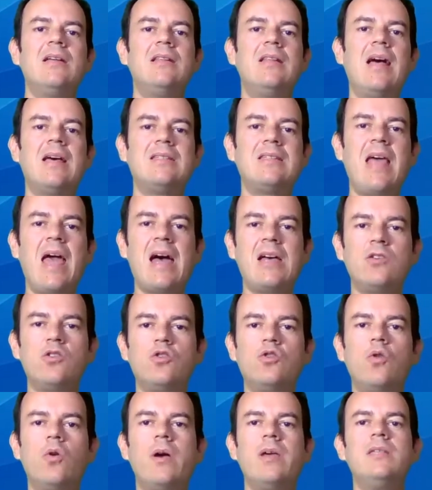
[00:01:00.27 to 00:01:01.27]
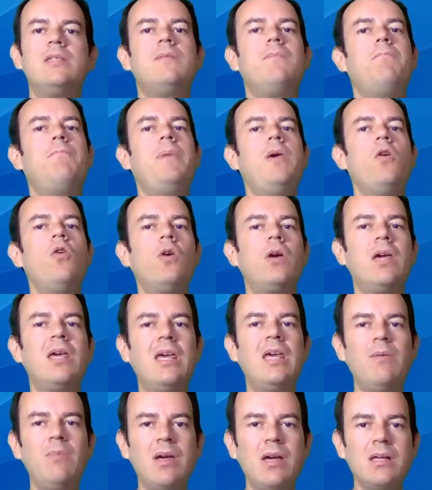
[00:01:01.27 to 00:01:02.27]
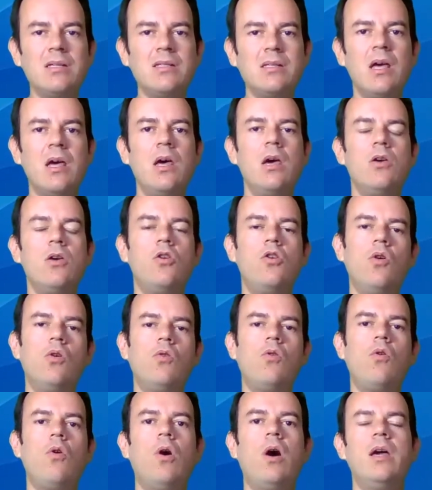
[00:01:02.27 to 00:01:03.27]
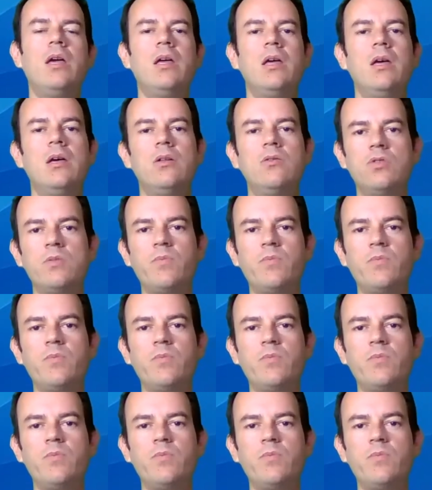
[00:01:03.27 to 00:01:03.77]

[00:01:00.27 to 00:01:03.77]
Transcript: das reações bioquímicas que ocorrem nos